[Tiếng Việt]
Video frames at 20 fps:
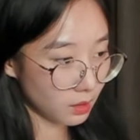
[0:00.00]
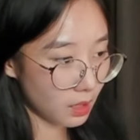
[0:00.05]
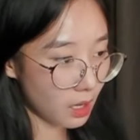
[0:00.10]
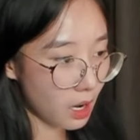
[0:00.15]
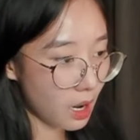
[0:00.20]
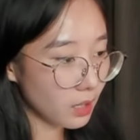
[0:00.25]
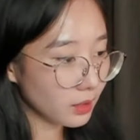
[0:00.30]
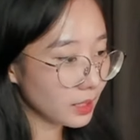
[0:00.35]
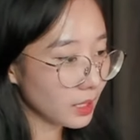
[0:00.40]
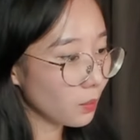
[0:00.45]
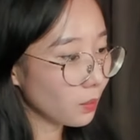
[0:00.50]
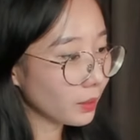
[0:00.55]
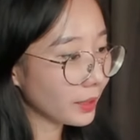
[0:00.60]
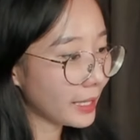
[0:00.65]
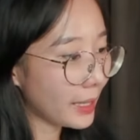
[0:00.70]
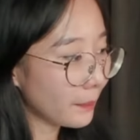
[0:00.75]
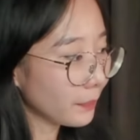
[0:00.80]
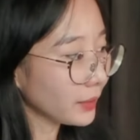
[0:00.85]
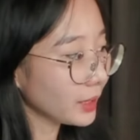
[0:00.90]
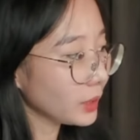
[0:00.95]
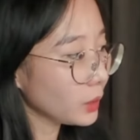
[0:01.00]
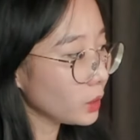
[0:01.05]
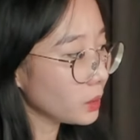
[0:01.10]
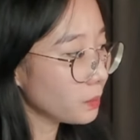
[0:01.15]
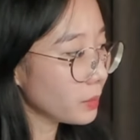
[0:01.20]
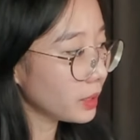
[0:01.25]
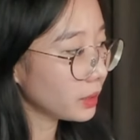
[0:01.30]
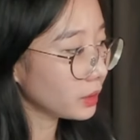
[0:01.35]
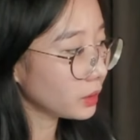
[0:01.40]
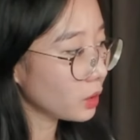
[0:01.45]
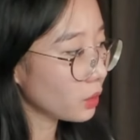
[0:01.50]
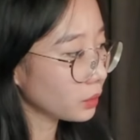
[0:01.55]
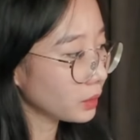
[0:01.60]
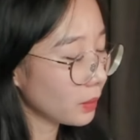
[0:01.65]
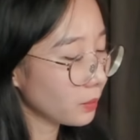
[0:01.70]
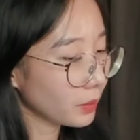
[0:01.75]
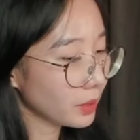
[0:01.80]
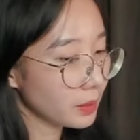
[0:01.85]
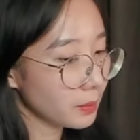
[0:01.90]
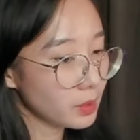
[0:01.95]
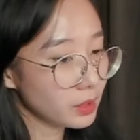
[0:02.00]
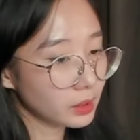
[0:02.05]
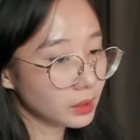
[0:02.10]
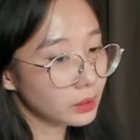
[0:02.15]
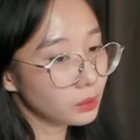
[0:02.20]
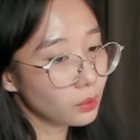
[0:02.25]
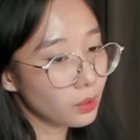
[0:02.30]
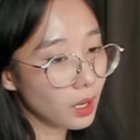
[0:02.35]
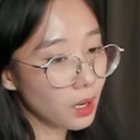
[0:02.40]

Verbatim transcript: Đó, xong cắm cái u ét bê này vô trong cái pê xê của